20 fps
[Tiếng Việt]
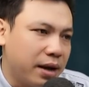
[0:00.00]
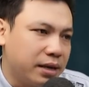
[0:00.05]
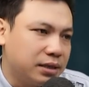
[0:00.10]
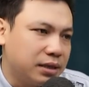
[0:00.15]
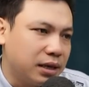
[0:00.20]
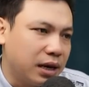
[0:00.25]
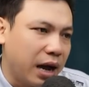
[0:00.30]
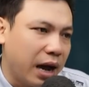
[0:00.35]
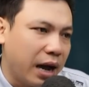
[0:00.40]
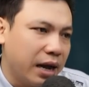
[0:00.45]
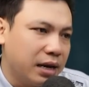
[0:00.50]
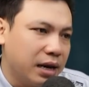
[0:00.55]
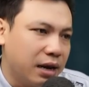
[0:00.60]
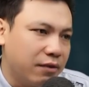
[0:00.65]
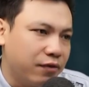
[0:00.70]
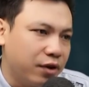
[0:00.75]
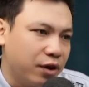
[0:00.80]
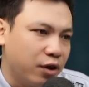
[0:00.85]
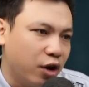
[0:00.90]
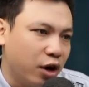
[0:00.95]
Có rượu chôn
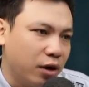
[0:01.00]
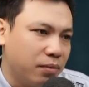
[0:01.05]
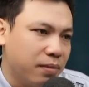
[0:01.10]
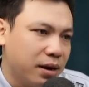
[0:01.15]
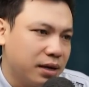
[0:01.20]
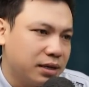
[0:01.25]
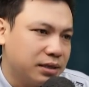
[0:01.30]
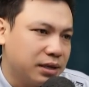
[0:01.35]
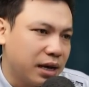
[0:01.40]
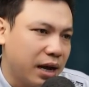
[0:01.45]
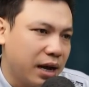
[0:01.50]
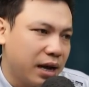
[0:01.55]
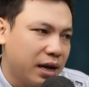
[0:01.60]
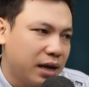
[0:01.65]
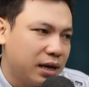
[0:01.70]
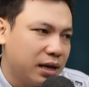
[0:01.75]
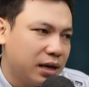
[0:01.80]
ở ruộng nhà anh chị đấy.